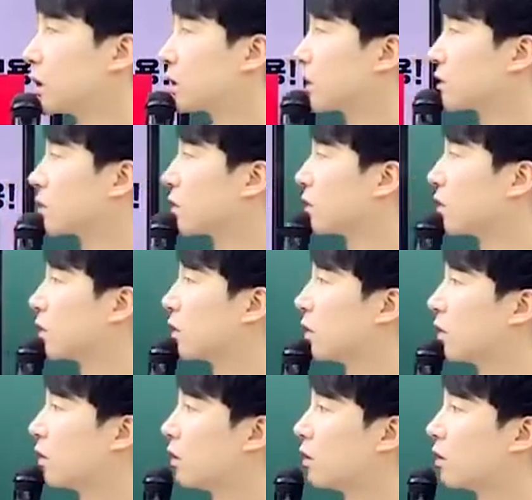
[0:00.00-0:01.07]
그래서
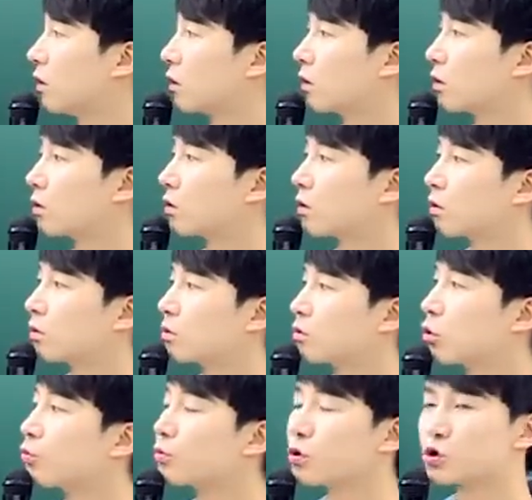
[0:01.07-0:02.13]
어,
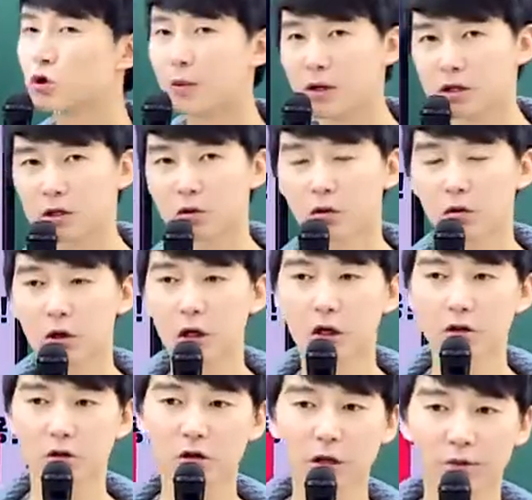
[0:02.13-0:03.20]
공부를 좀 하시고
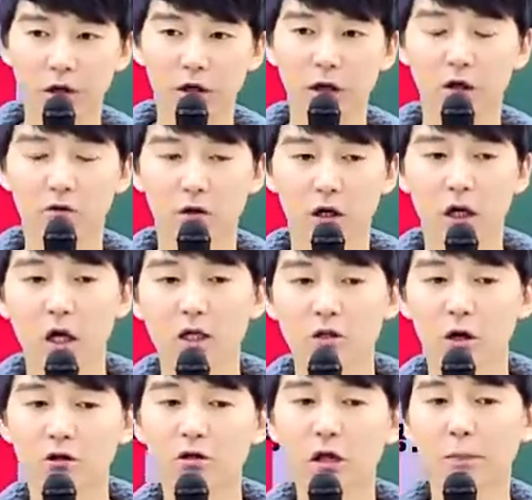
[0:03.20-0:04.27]
선생님 얘기하는 거야.
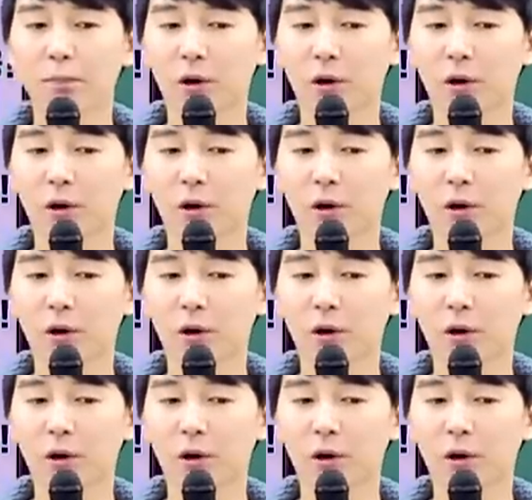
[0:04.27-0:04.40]
절대